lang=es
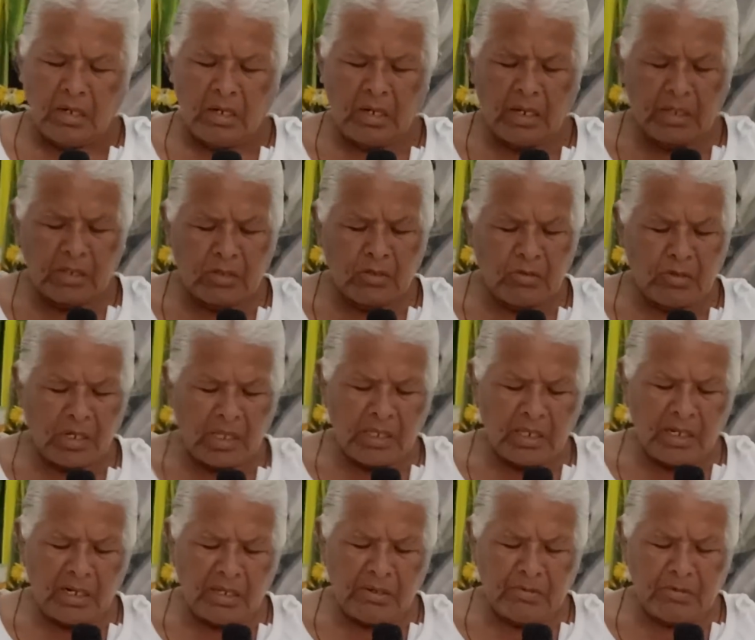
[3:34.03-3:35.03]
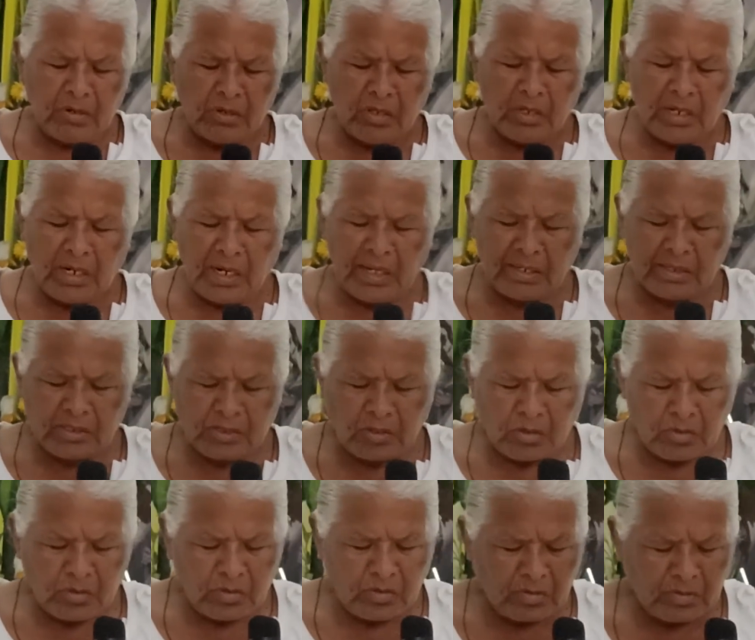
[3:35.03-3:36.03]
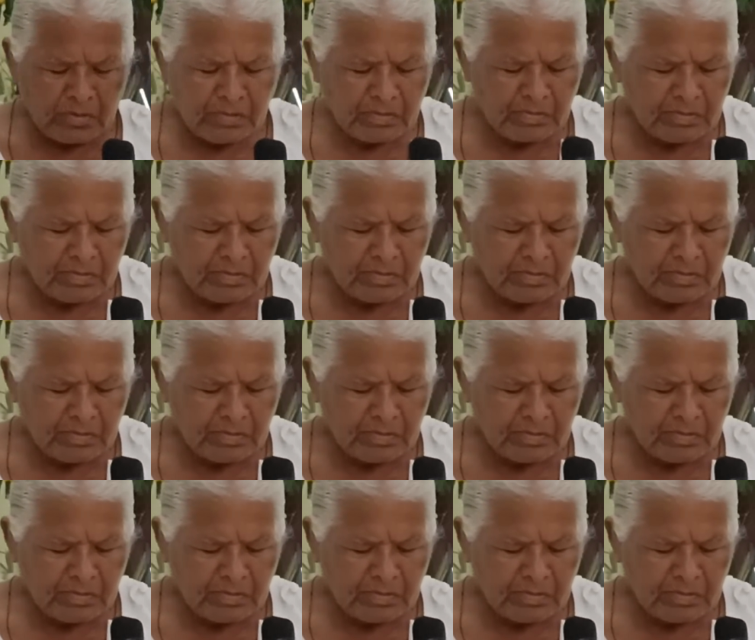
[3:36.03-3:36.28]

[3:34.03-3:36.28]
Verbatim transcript: Lectura del libro del Éxodo.